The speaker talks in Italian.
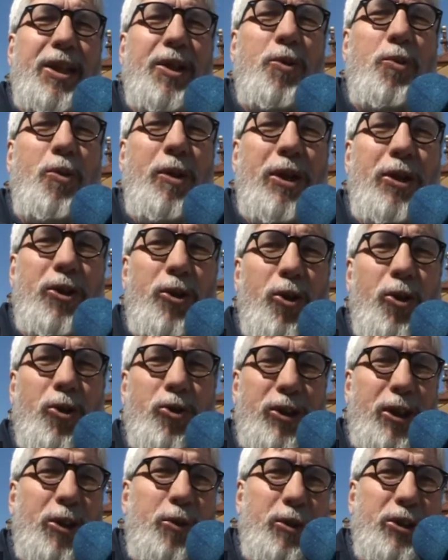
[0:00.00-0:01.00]

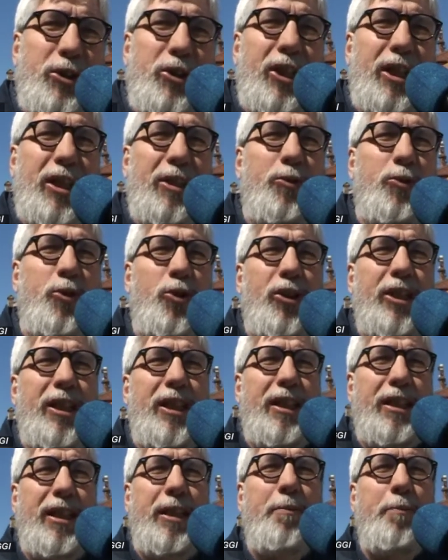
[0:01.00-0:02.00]
qualcosa, e questo era uno
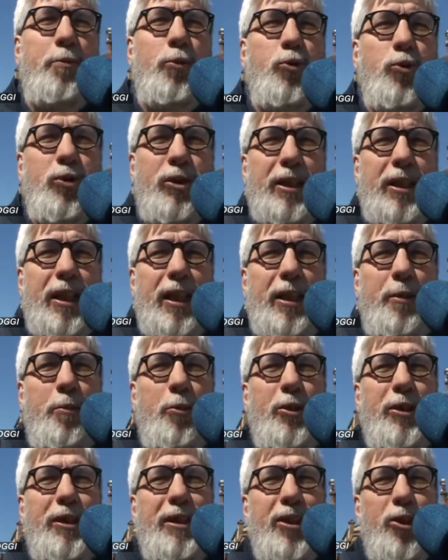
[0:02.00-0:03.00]
degli, dei punti del
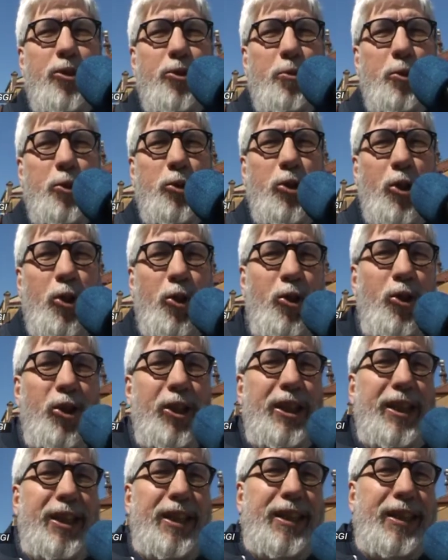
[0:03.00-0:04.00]
libro di Italo Sbrogio,
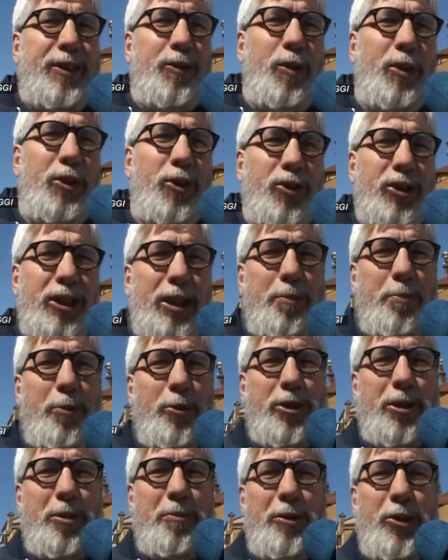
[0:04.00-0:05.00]
qualcosa che
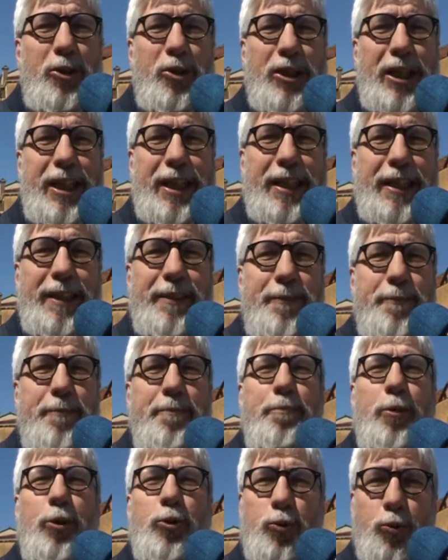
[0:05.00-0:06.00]
possa migliorare
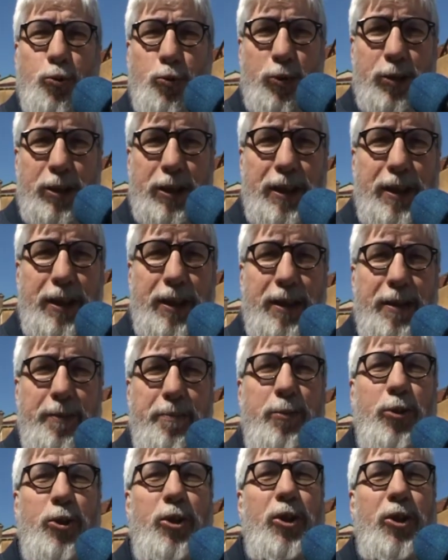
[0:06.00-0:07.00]
un po' tutti,
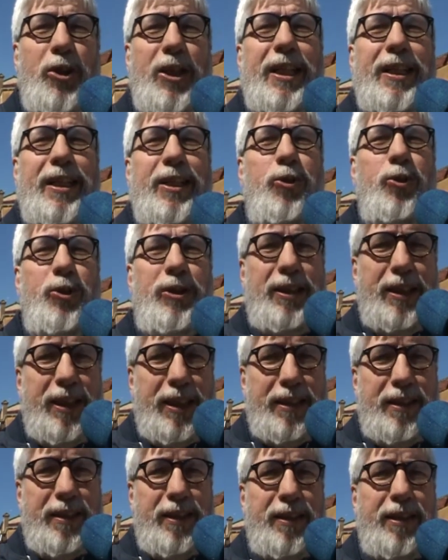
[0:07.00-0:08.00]
migliora anche noi
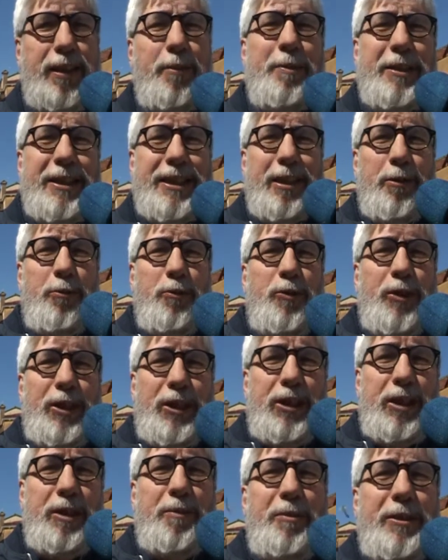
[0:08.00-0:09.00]
stessi. Se pensiamo
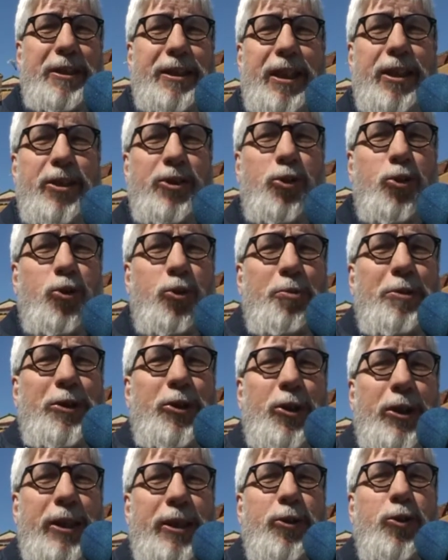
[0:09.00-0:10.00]
invece di pensare solo a
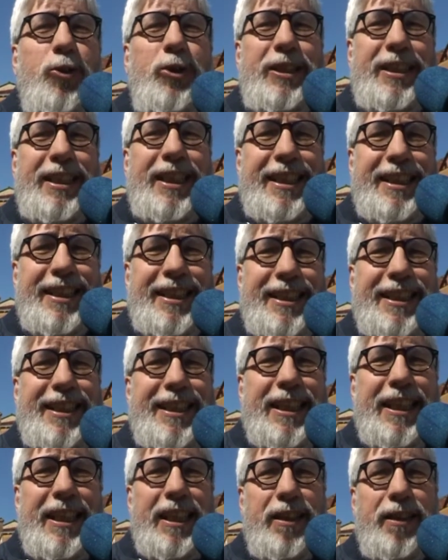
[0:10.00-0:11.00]
migliorare noi stessi,
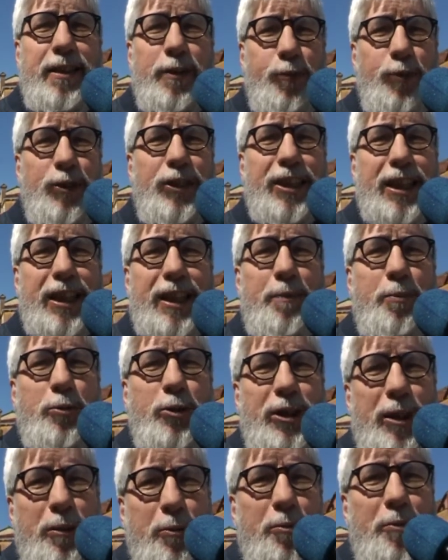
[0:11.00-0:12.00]
difficile che
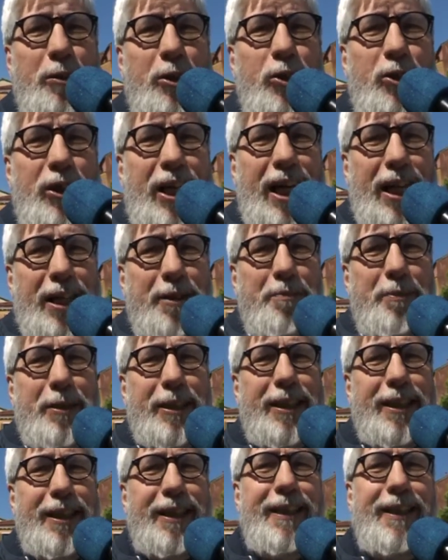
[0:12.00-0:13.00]
possiamo migliorare,
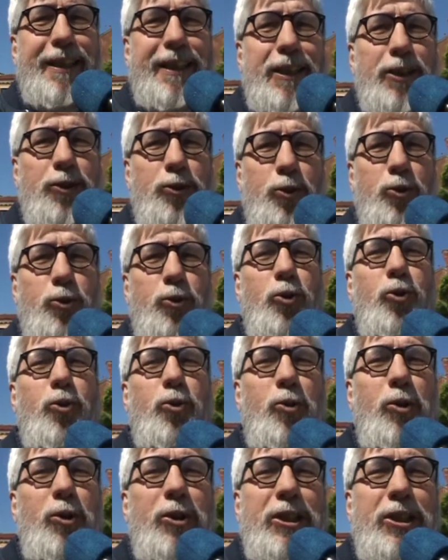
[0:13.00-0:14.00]
perché solo, solo
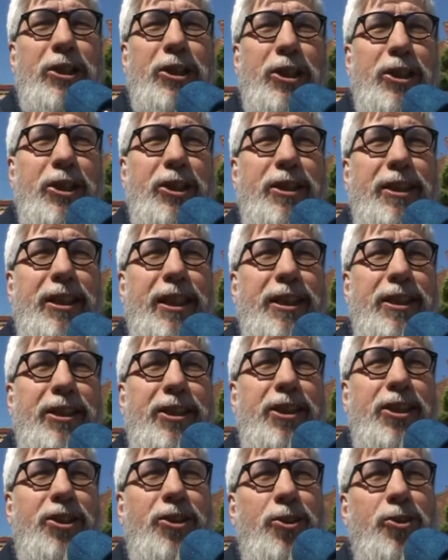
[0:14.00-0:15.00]
quello che ci, se
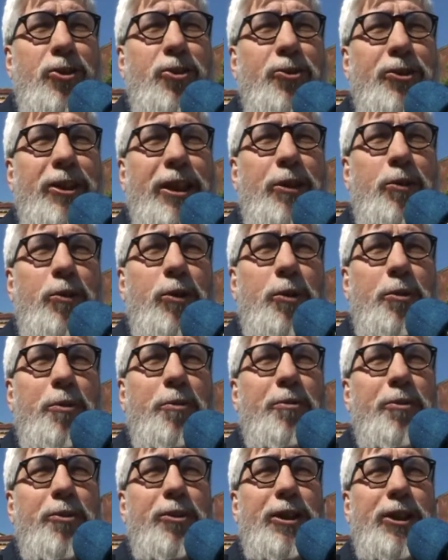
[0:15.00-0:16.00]
ci circonda, quello
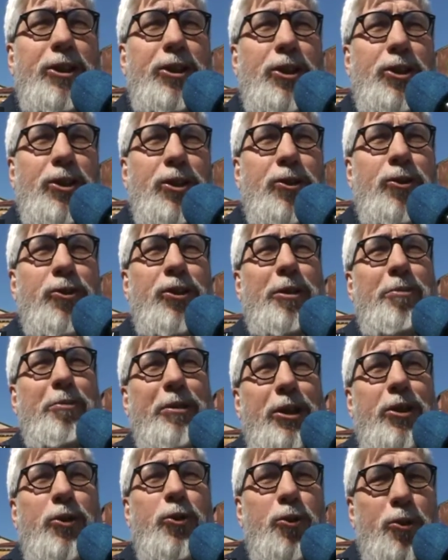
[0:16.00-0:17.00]
che ci circonda
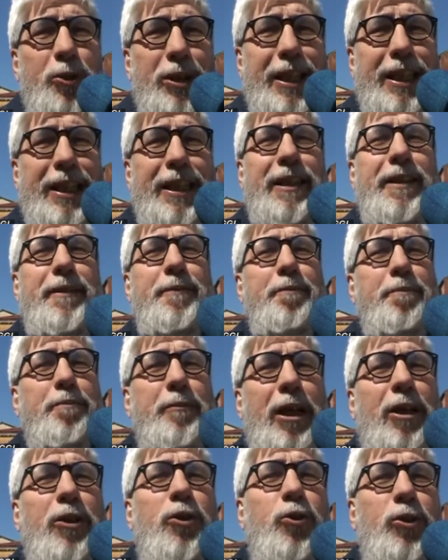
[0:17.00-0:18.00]
migliora,
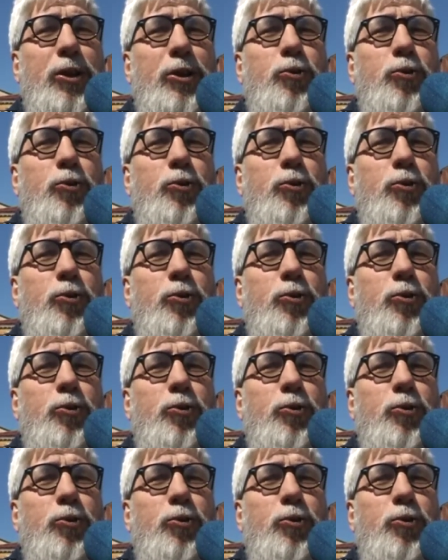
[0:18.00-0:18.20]
allora